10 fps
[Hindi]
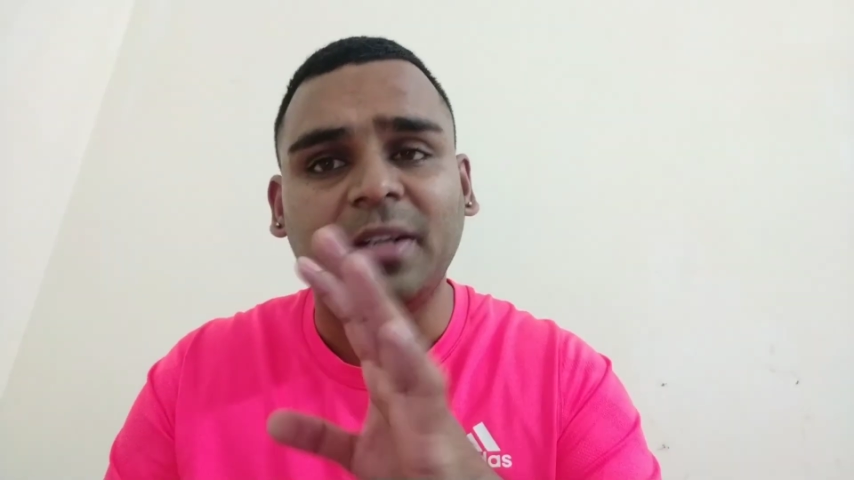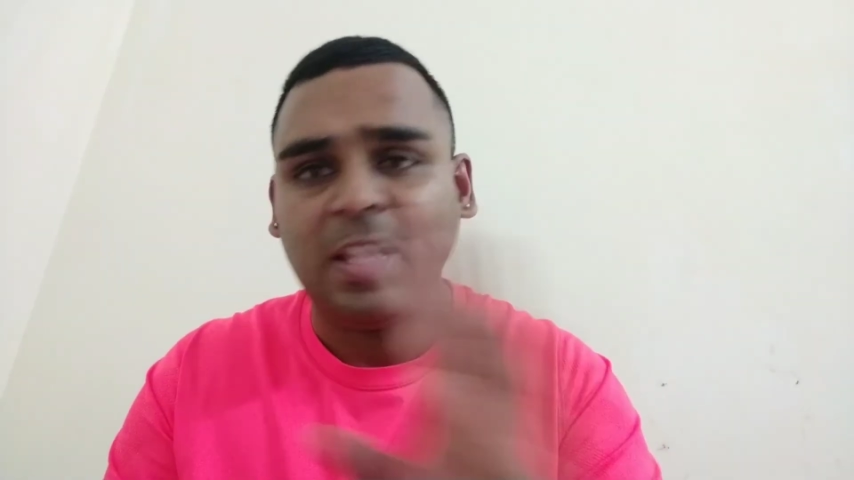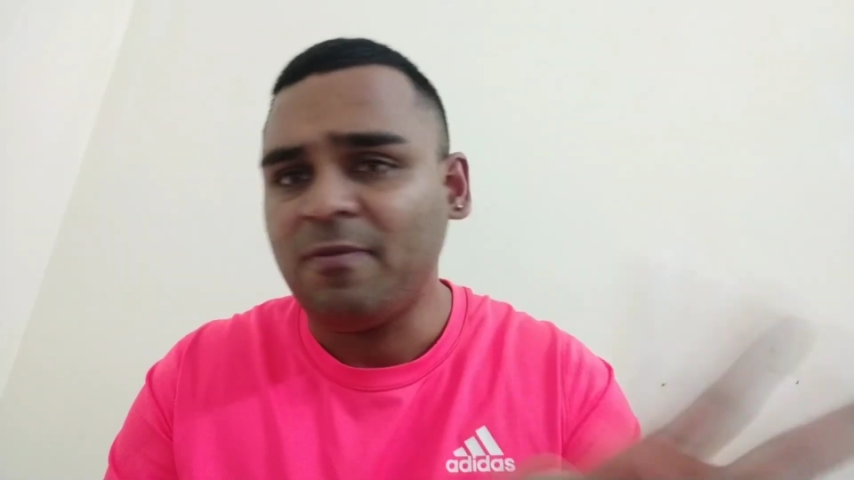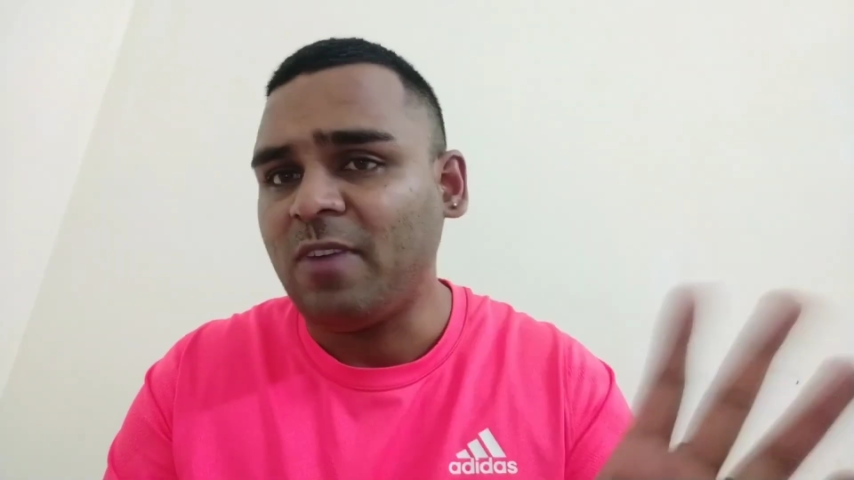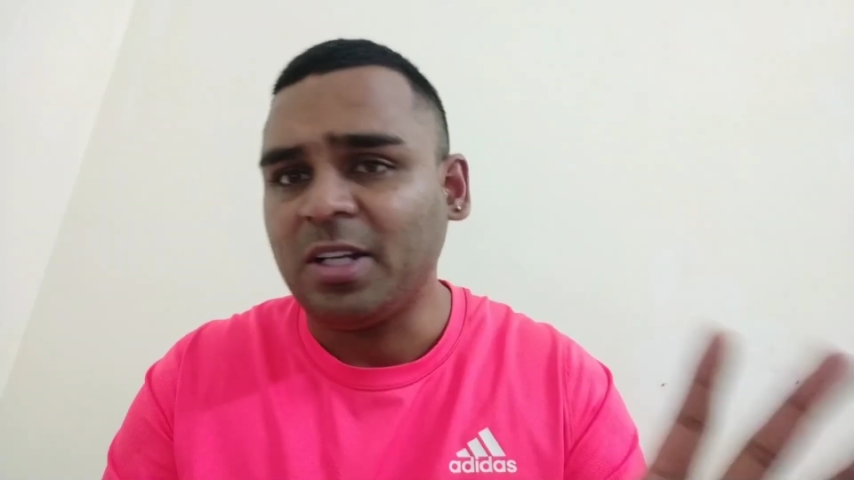
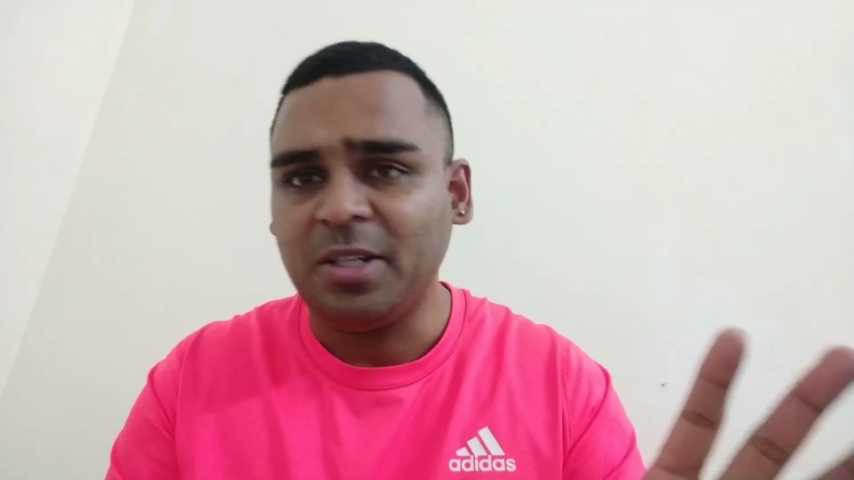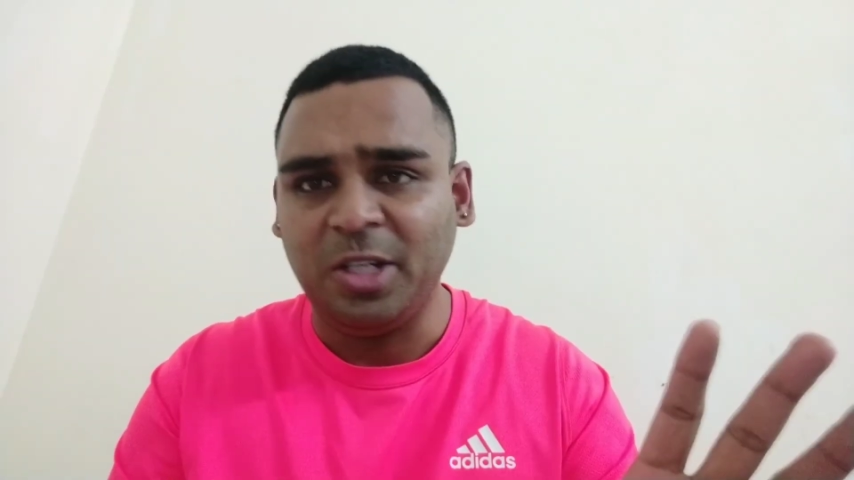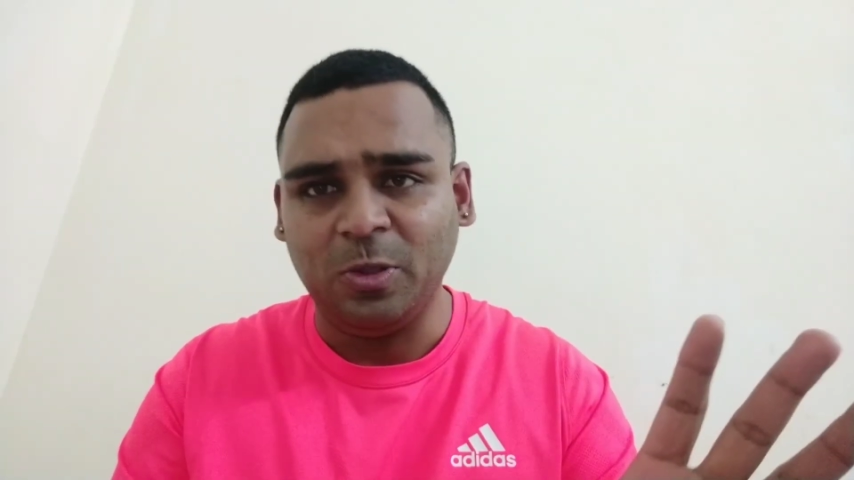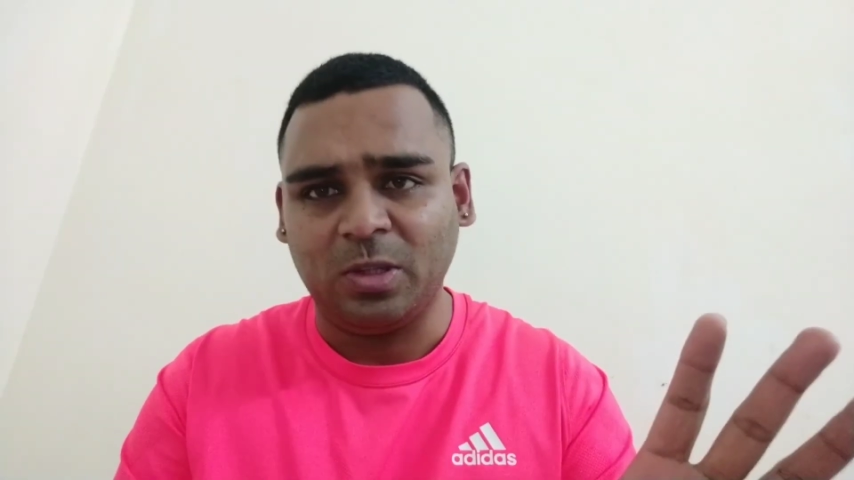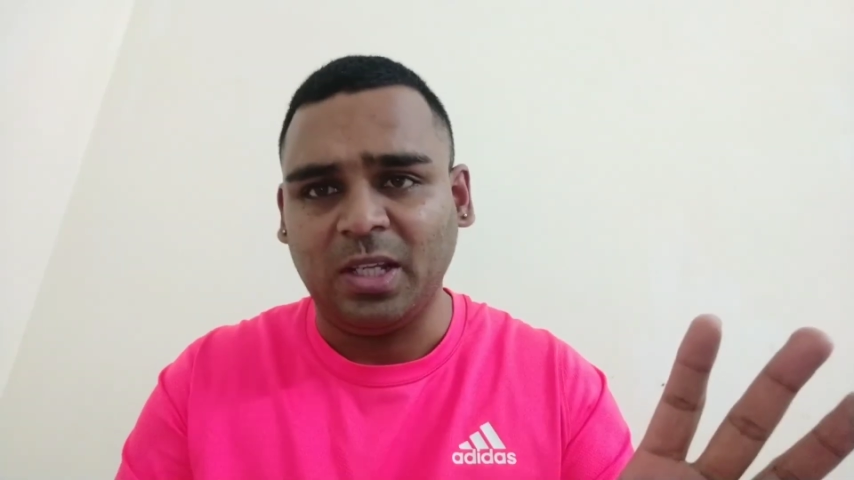टैप वाटर
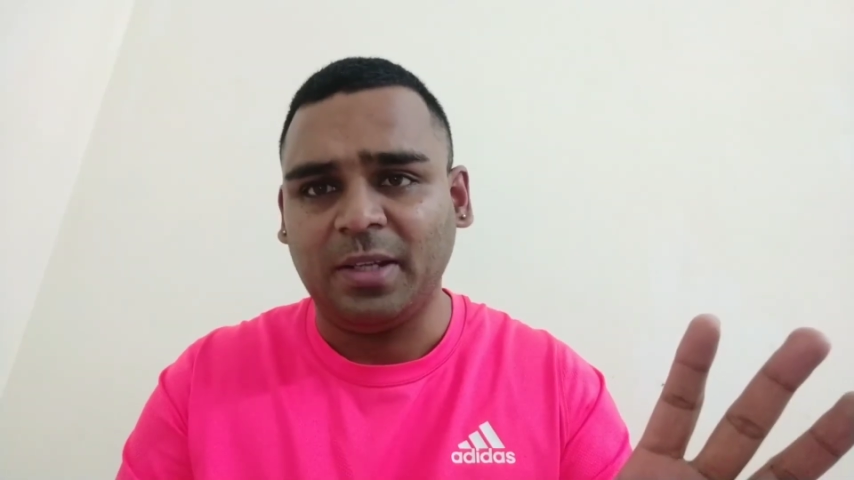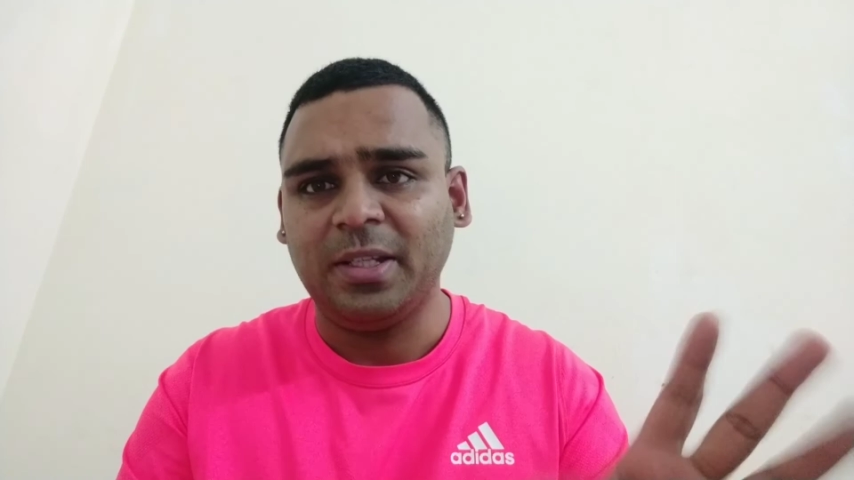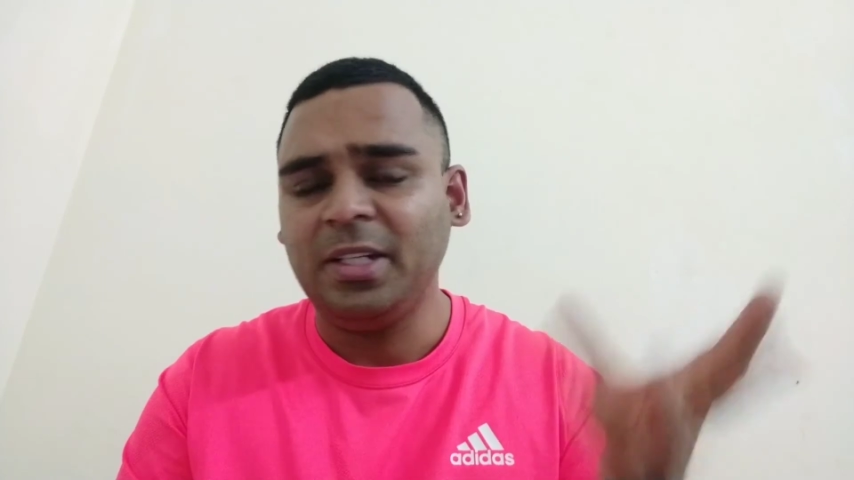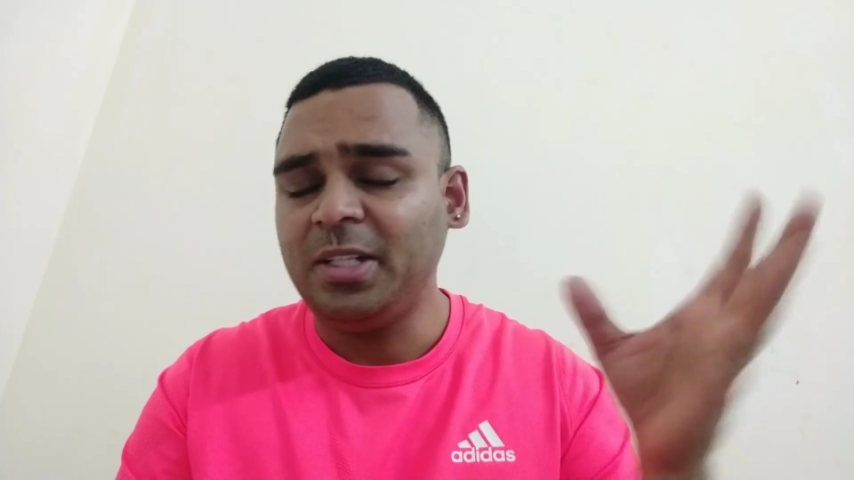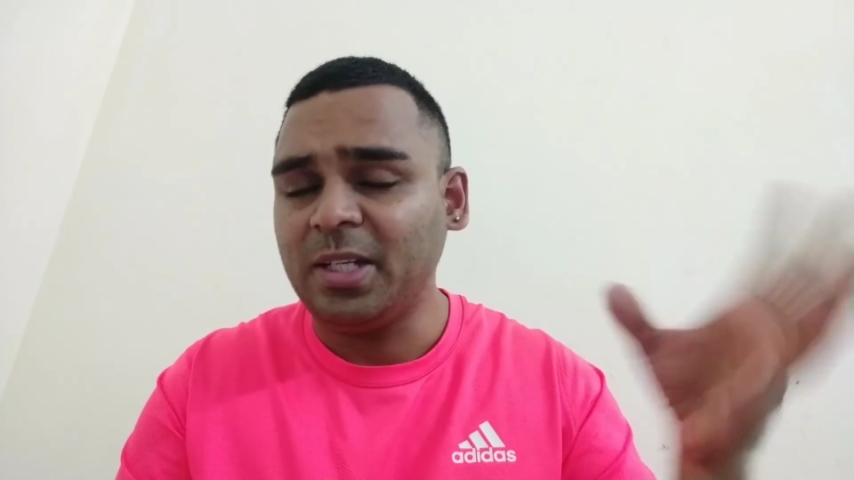नहीं होता
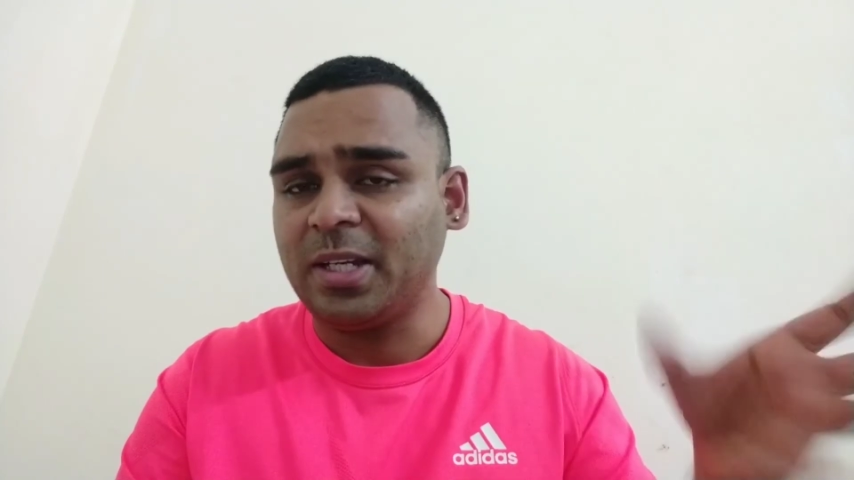यानी